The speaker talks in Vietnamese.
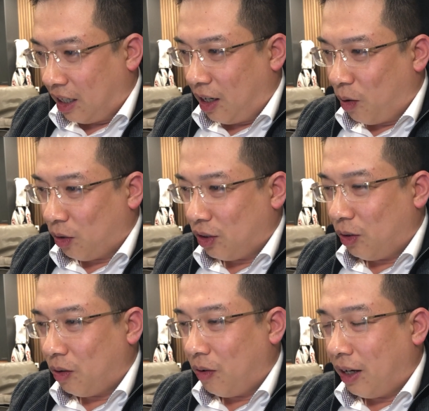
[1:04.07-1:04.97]
chắc là ổn rồi
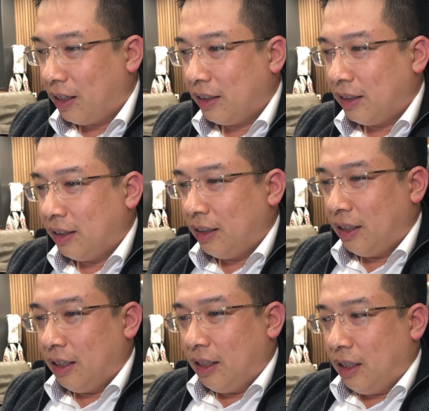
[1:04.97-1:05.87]
đúng không ạ
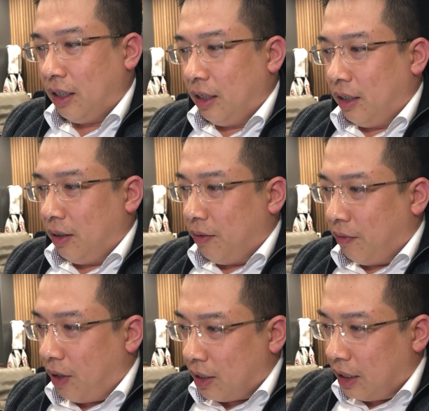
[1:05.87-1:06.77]

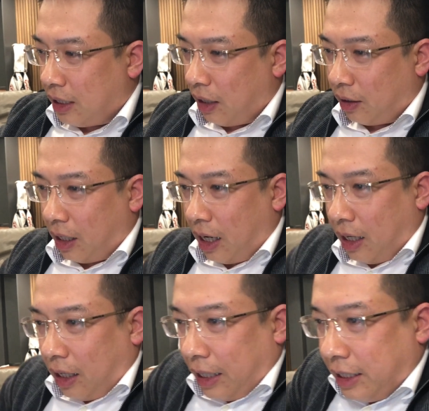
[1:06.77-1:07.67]
vâng xin chào tất
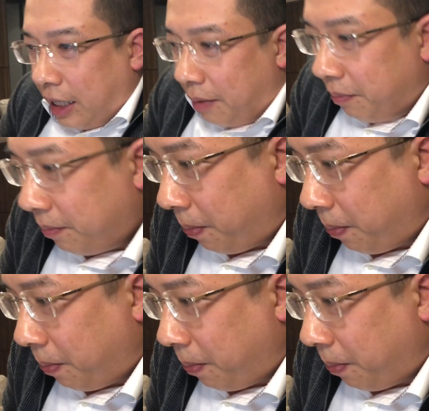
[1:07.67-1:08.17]
cả anh chị em